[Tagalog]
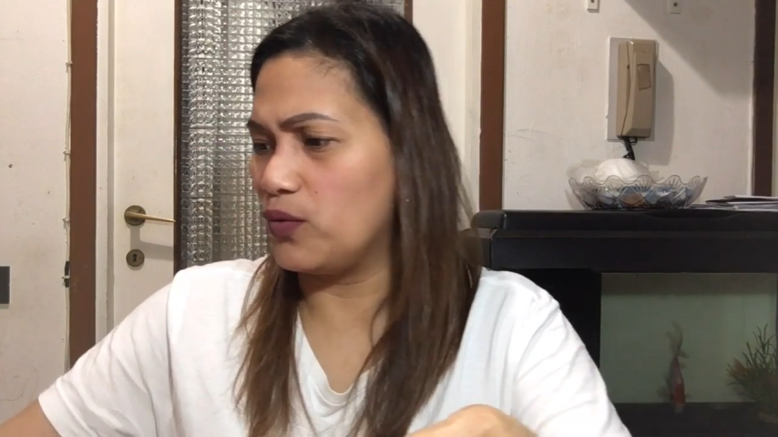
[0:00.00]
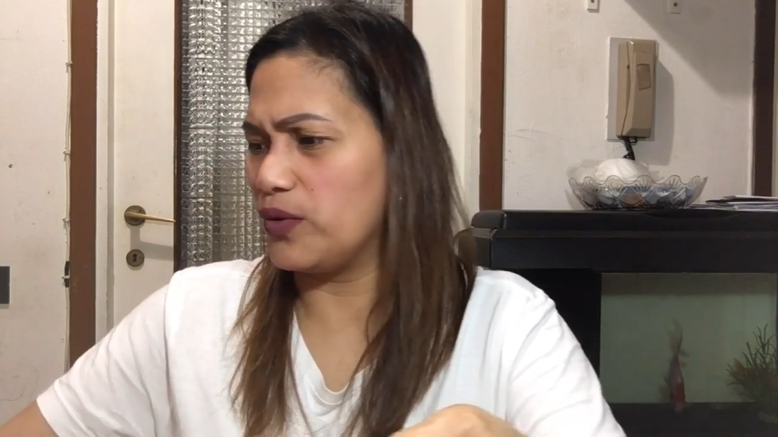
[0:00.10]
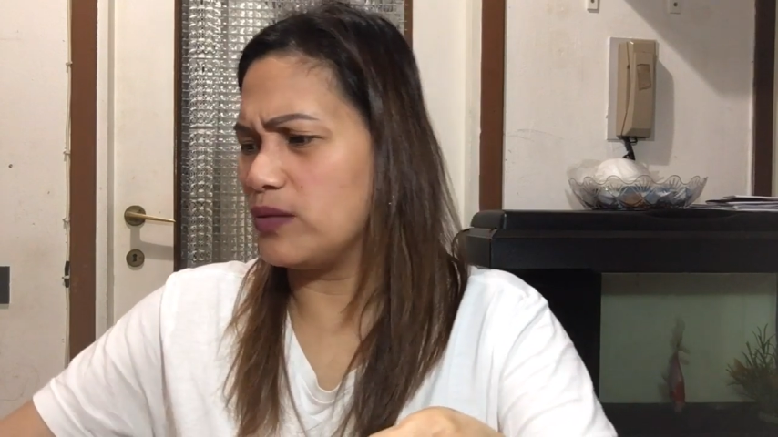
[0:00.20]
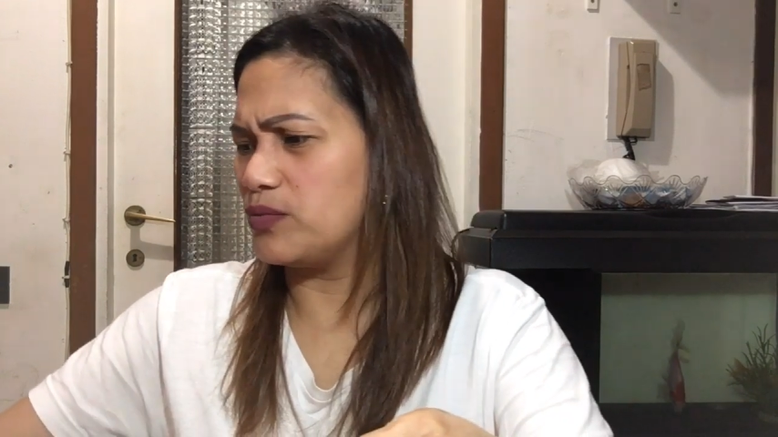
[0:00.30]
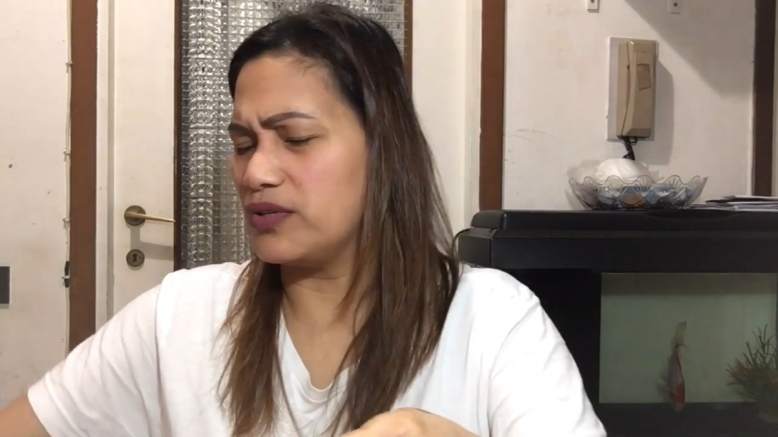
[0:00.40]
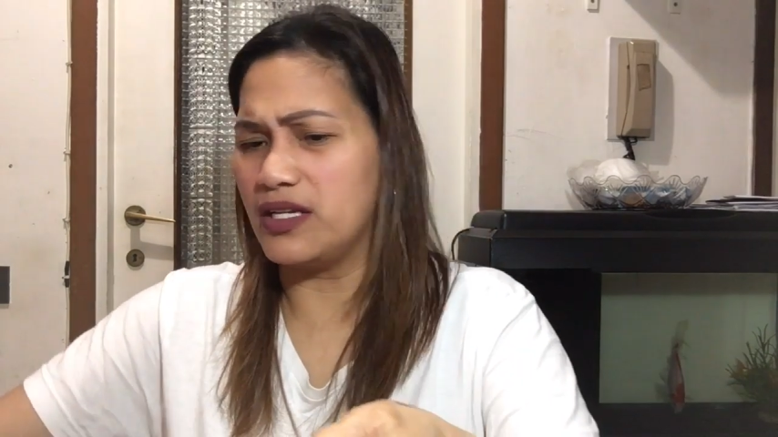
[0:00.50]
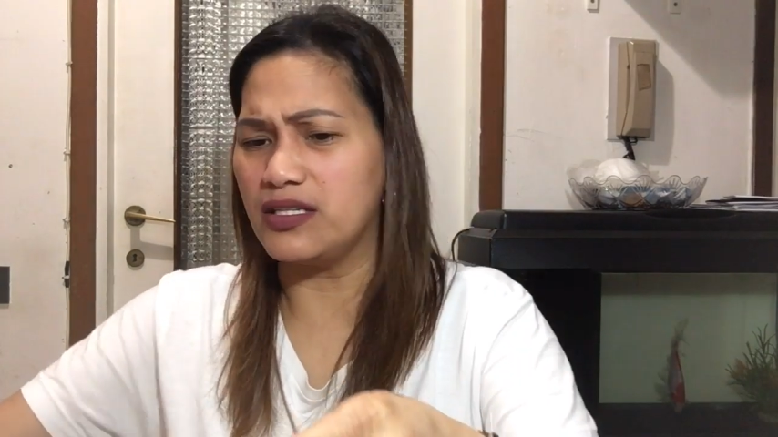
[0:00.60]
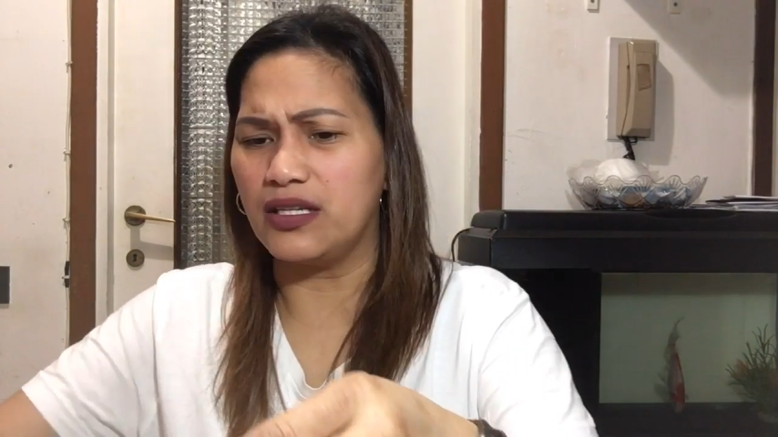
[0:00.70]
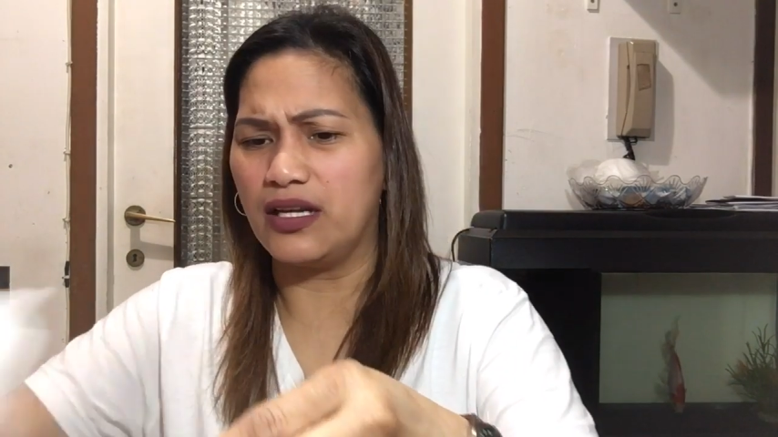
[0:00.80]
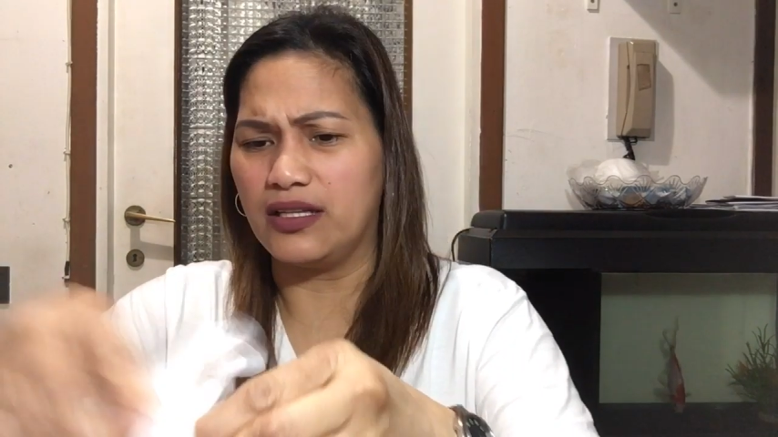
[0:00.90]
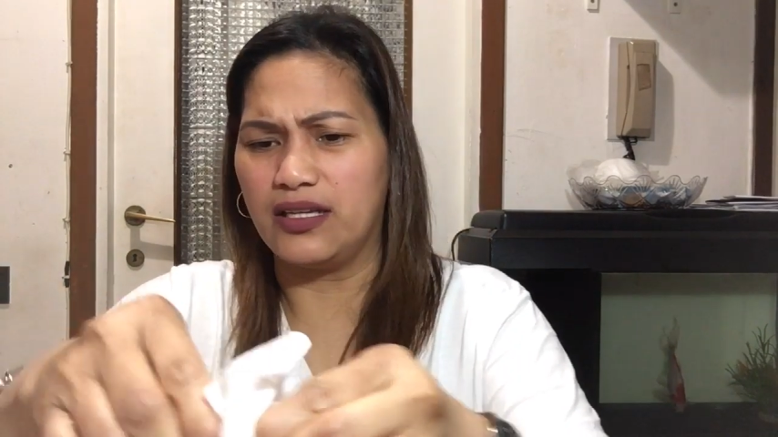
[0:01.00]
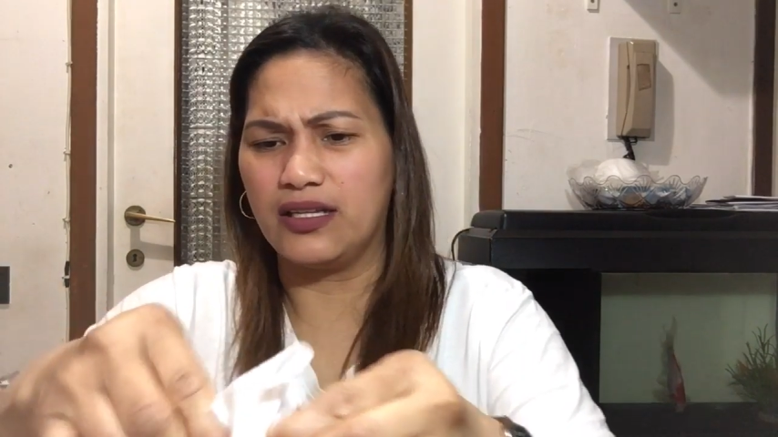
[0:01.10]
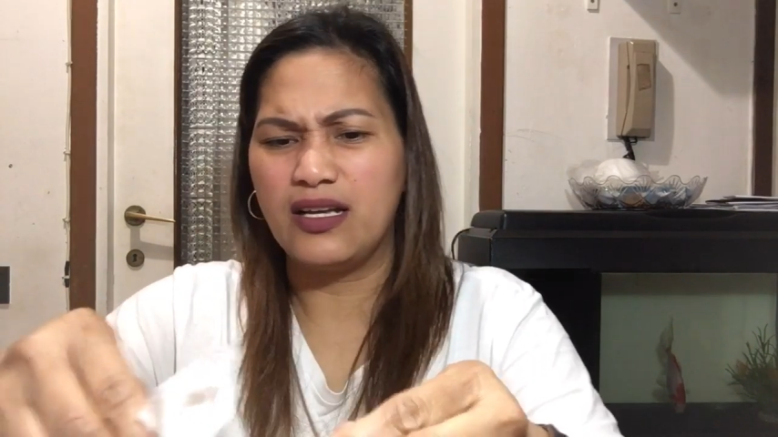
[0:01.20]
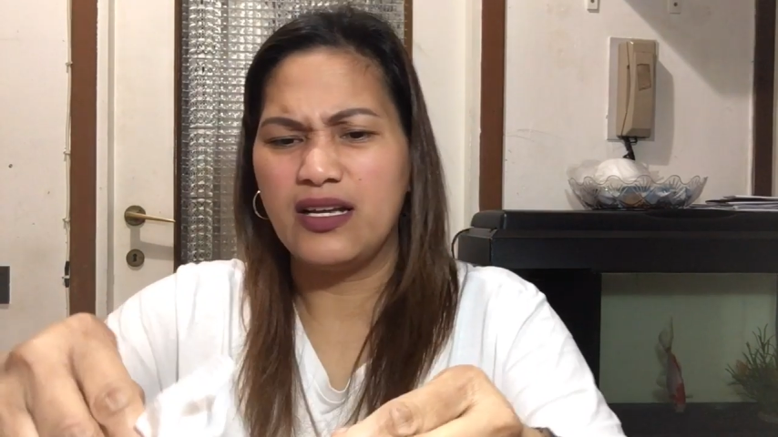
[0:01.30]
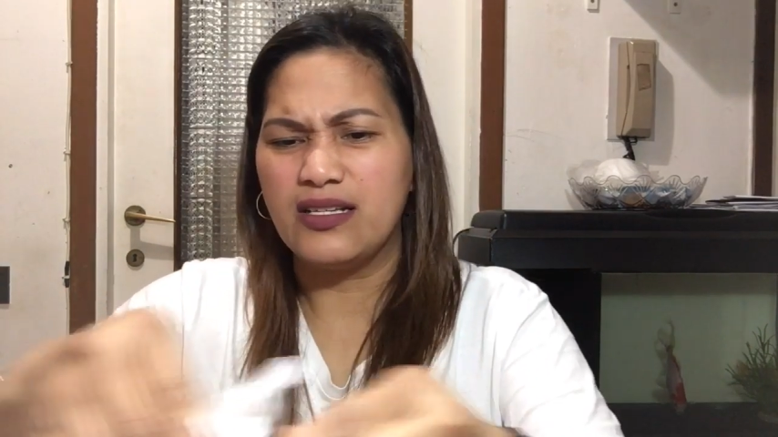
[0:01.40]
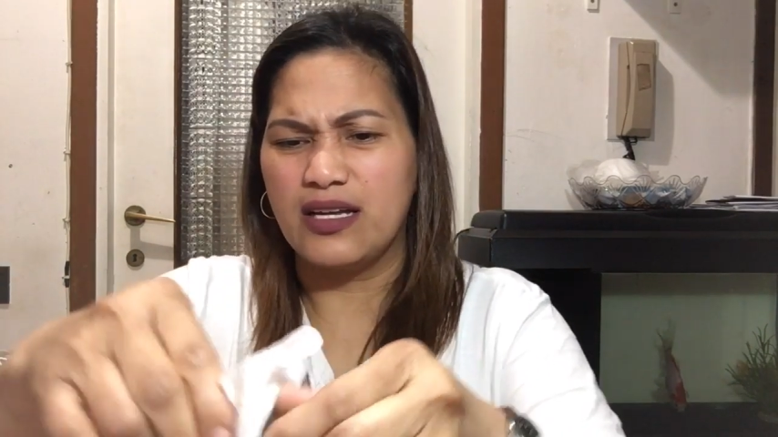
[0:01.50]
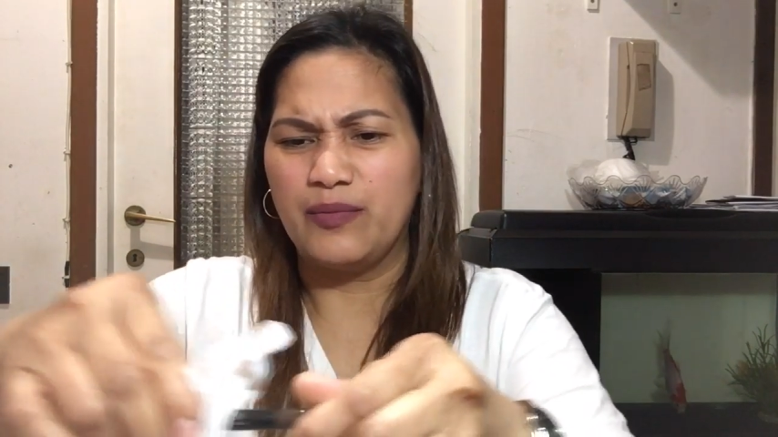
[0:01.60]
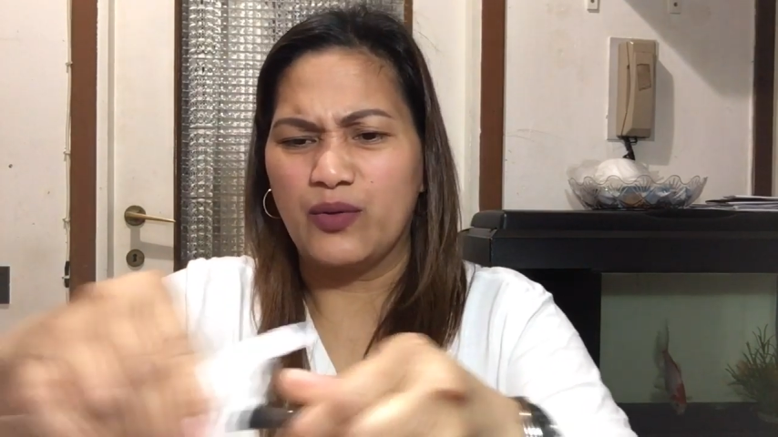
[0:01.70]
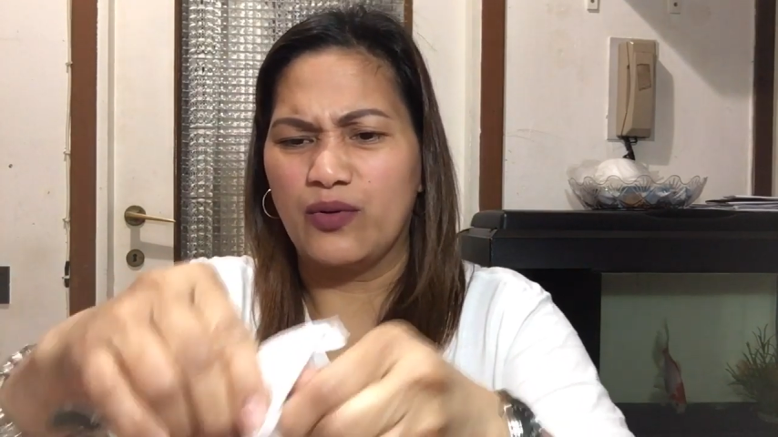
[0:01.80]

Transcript: wait po nasa natin. Sabi